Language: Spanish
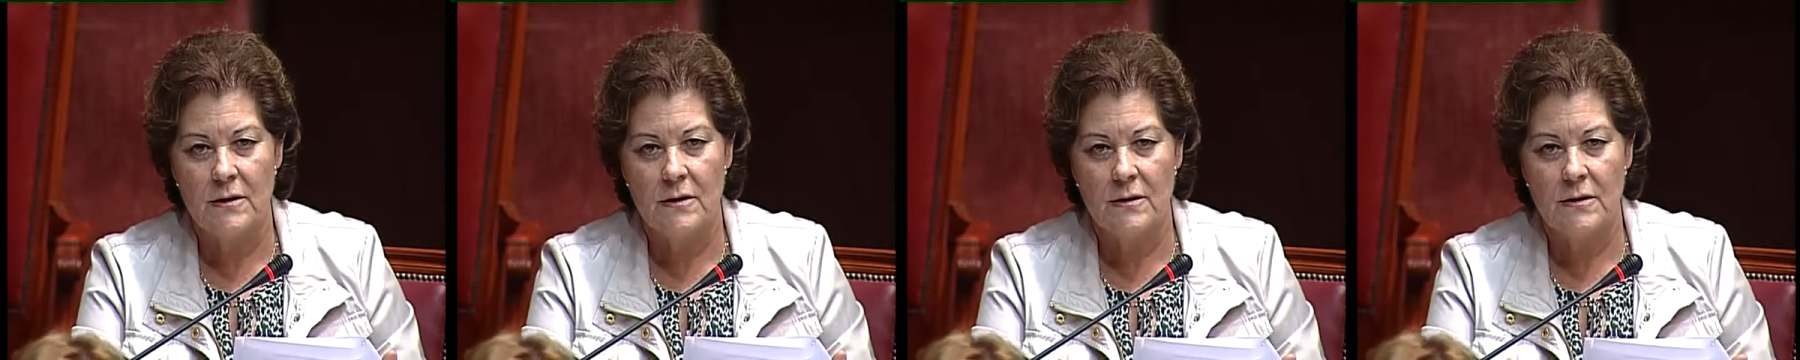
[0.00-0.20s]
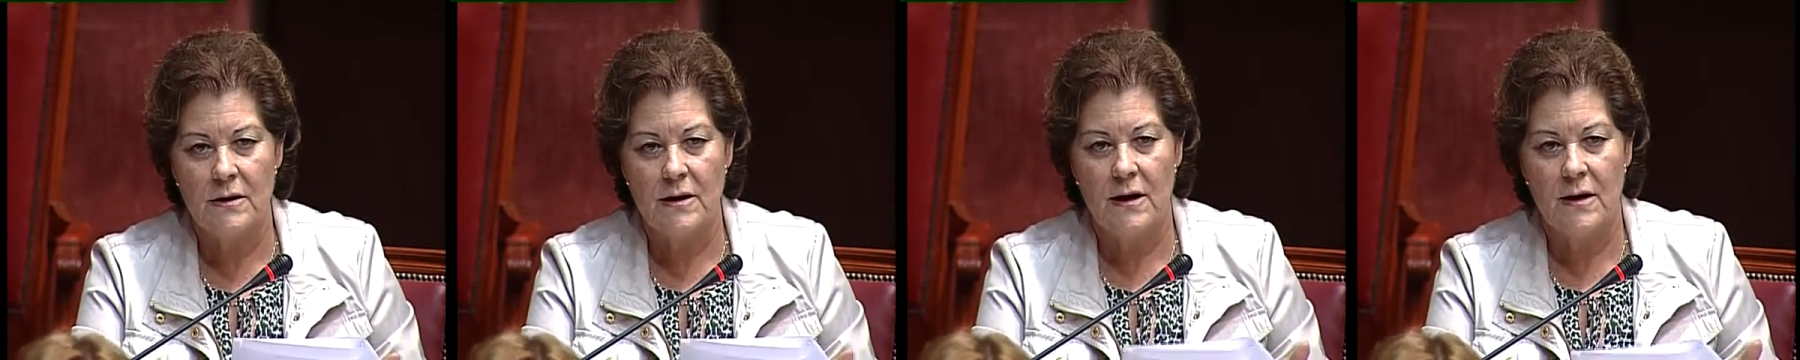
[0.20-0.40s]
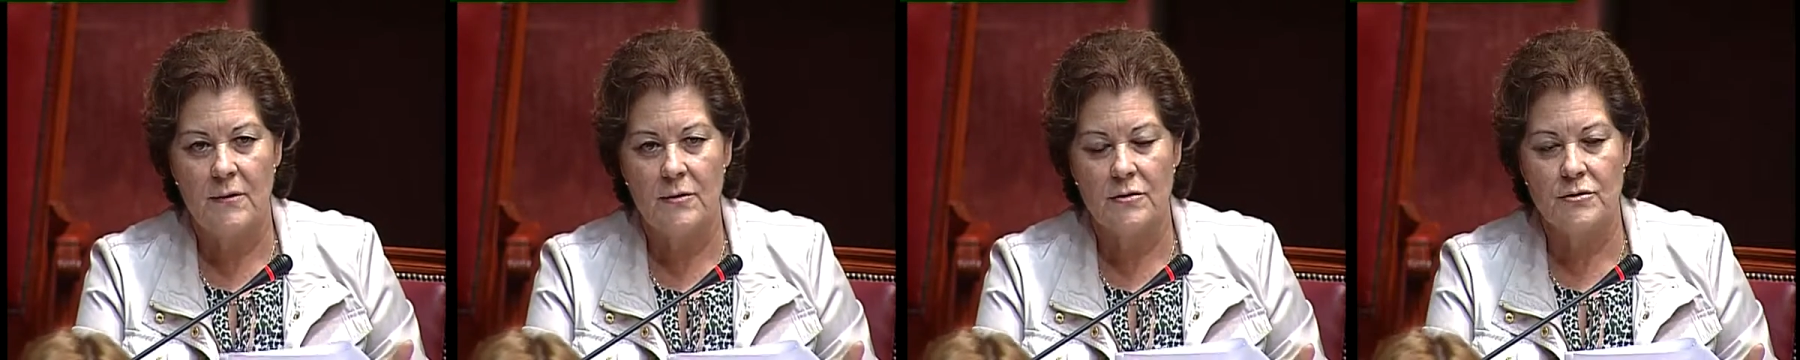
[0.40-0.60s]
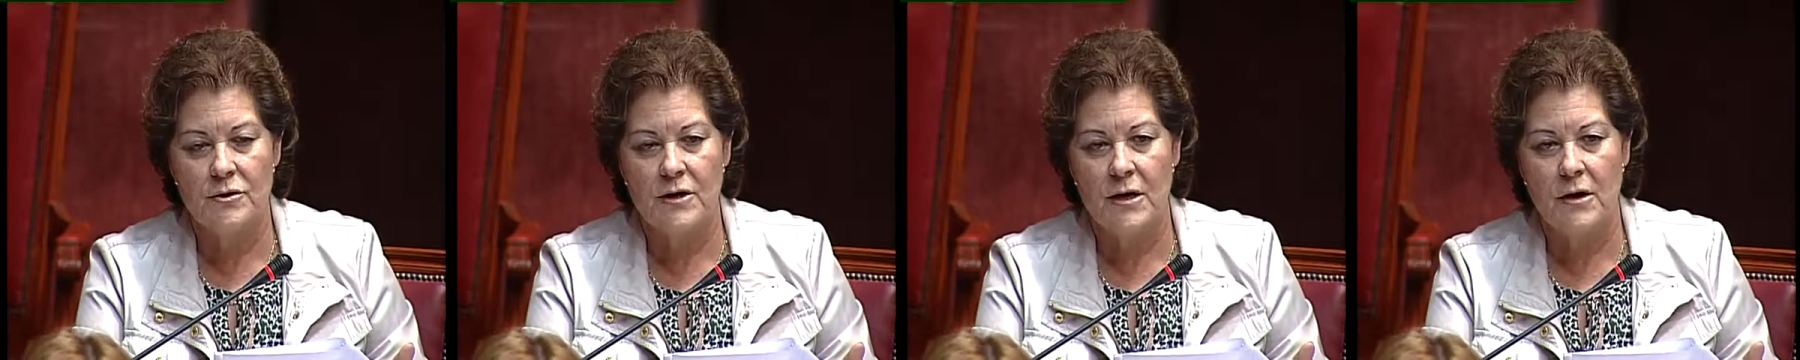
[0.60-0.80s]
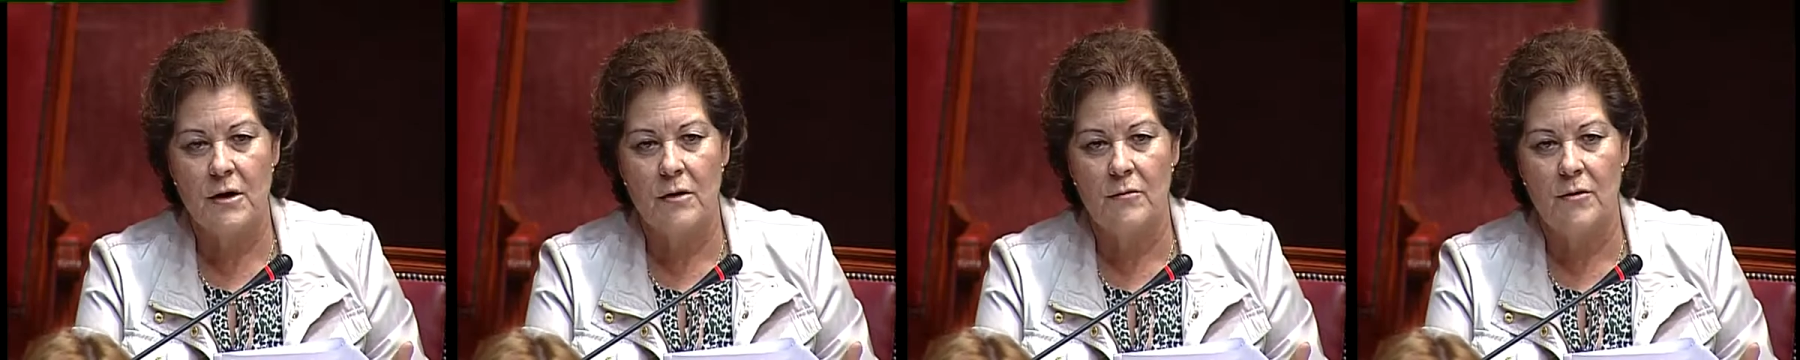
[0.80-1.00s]
Dígame
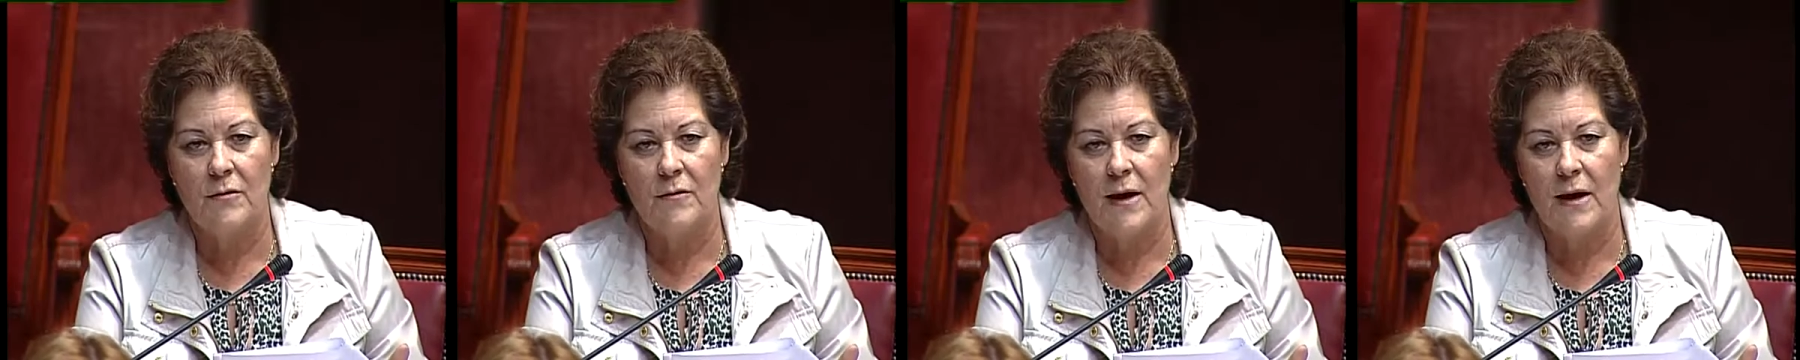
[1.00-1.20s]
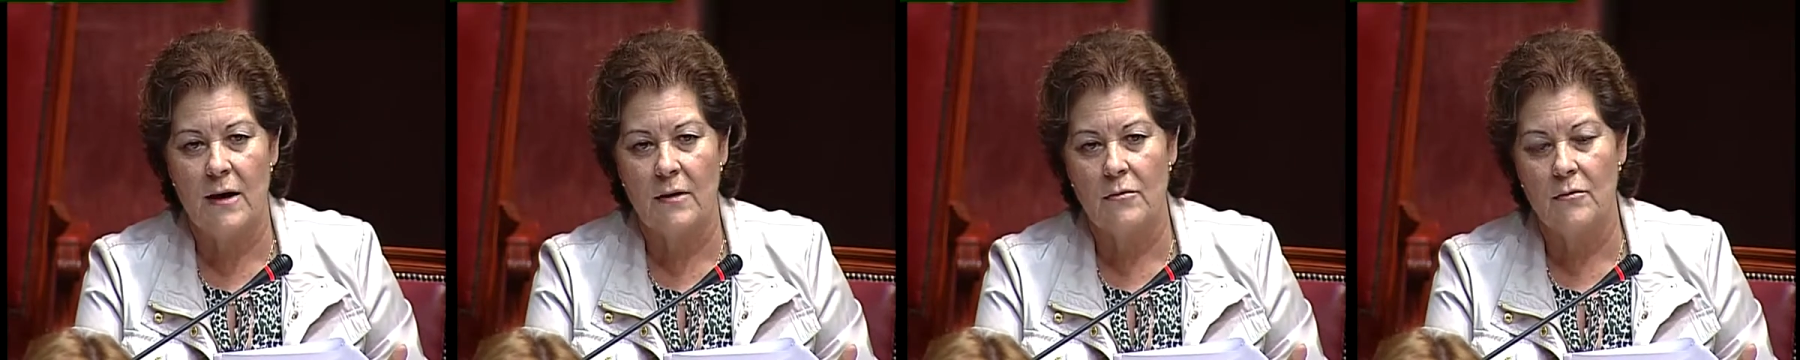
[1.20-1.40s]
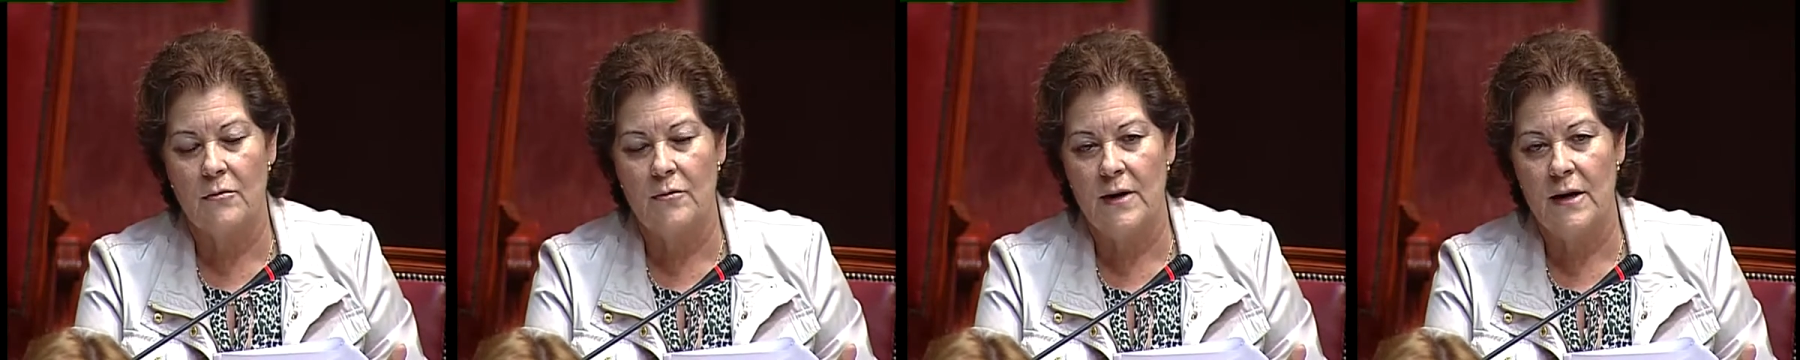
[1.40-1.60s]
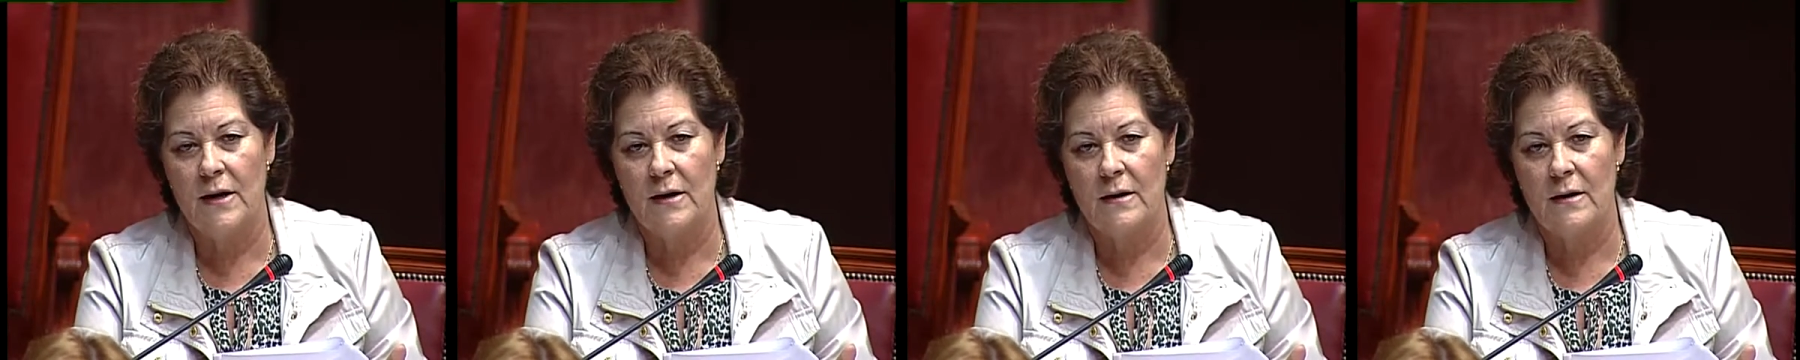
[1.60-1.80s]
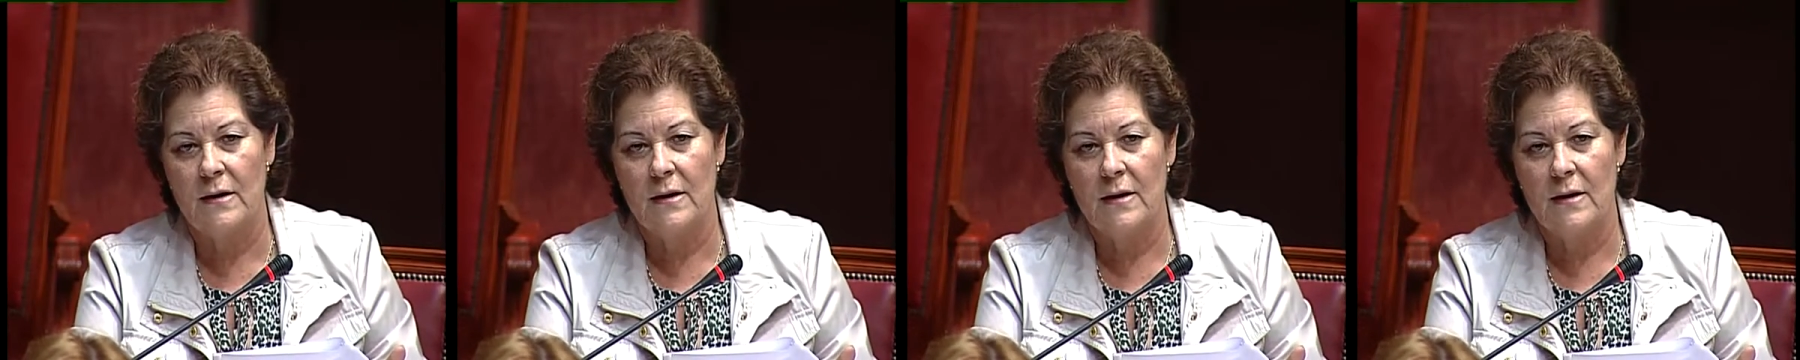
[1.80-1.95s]
usted cómo va a cubrir